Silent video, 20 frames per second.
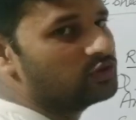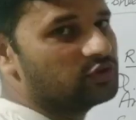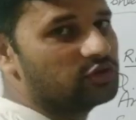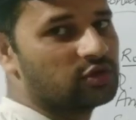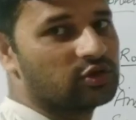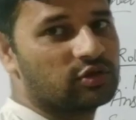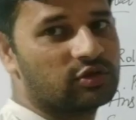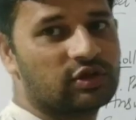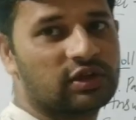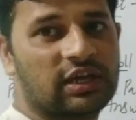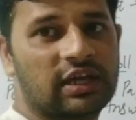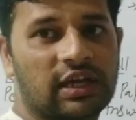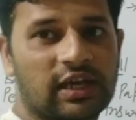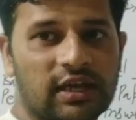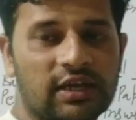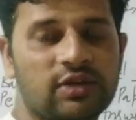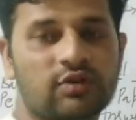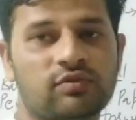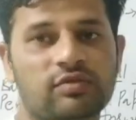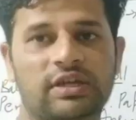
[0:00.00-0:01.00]
डॉट डॉट के
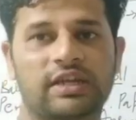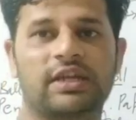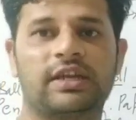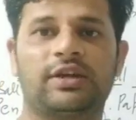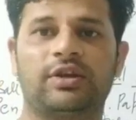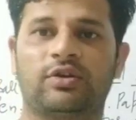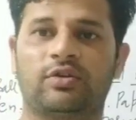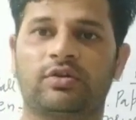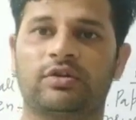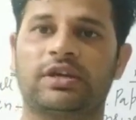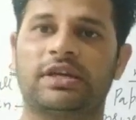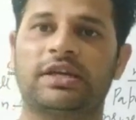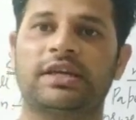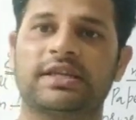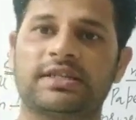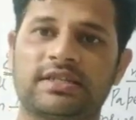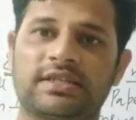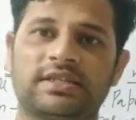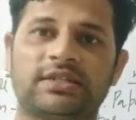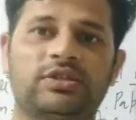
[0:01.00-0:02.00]
के यू
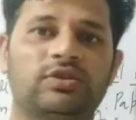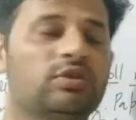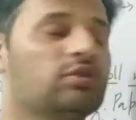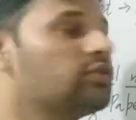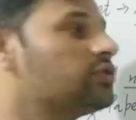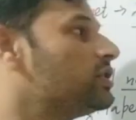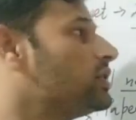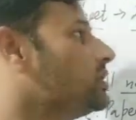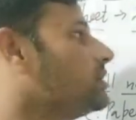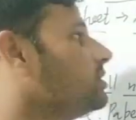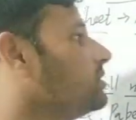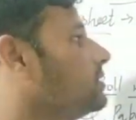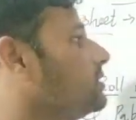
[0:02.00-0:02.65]
ए सी डॉट